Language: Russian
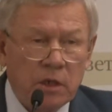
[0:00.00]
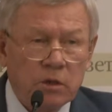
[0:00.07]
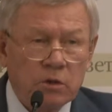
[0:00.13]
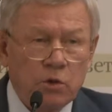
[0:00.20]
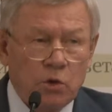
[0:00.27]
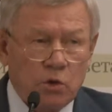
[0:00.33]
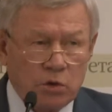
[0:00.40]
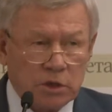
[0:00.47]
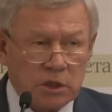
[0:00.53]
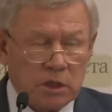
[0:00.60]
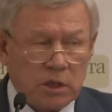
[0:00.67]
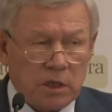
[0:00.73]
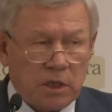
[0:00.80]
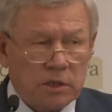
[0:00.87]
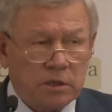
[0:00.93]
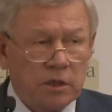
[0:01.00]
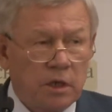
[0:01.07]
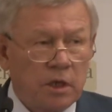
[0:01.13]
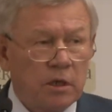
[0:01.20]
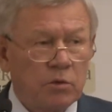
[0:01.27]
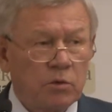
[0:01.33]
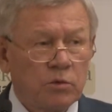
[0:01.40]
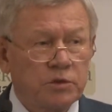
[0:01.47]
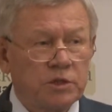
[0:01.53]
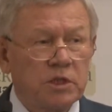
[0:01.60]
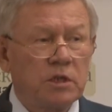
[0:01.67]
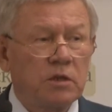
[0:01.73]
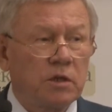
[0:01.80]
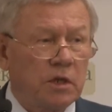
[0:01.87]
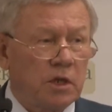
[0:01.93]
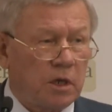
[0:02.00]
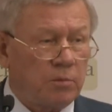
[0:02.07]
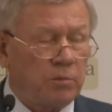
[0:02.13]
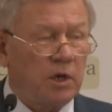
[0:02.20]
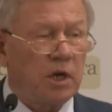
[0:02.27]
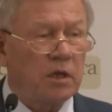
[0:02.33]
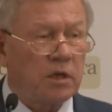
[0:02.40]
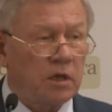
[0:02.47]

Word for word: трех задач. Ну, все объять